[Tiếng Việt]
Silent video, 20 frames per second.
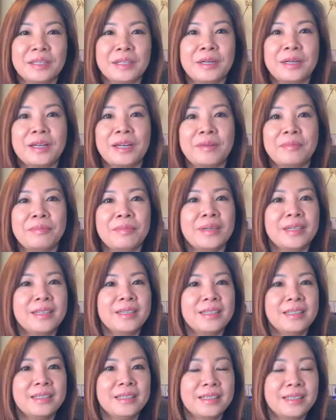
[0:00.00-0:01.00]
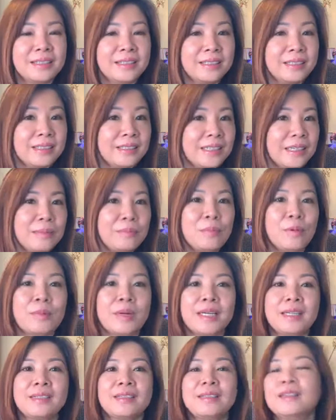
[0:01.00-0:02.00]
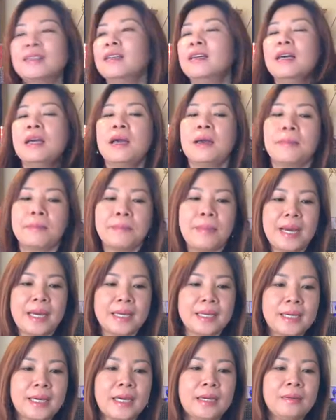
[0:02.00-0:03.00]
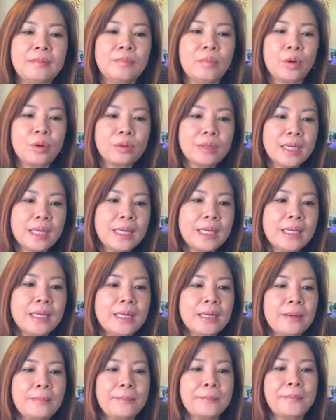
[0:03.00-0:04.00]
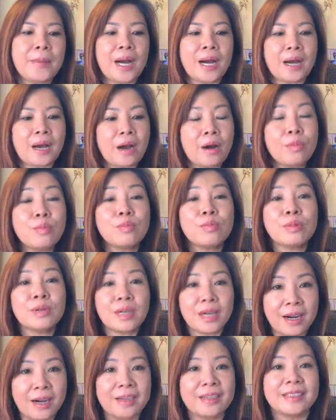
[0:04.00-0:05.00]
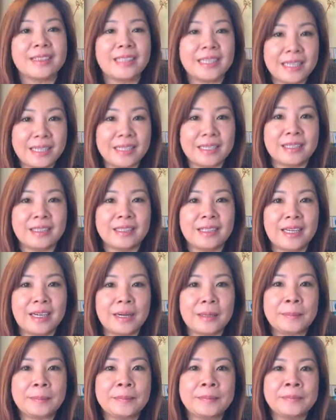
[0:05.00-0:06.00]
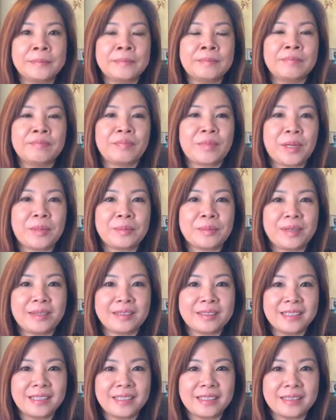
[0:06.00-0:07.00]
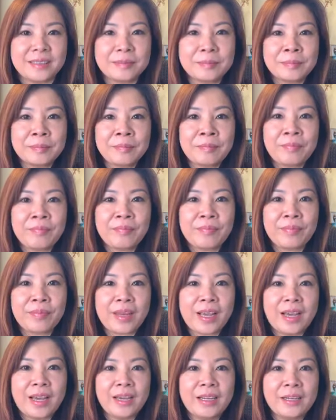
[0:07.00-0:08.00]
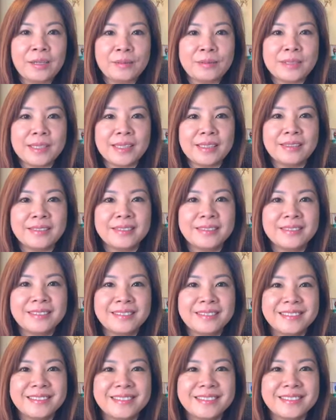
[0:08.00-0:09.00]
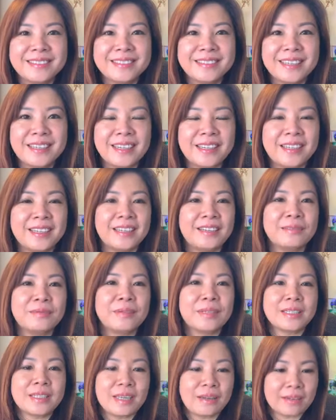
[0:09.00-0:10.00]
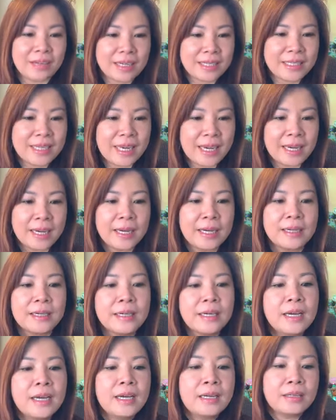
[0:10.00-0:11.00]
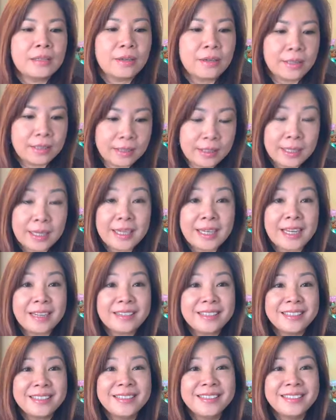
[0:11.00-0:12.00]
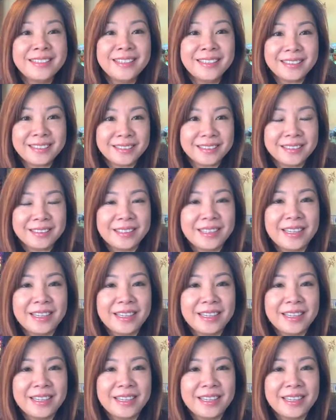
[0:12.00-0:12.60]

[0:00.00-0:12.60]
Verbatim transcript: phải nói là mới thêm một cách nữa bảy cách bố thí mà không cần tiền ha không cần tiền hello chị hưng à, vâng chào cả nhà ha rồi cái cách thứ nhất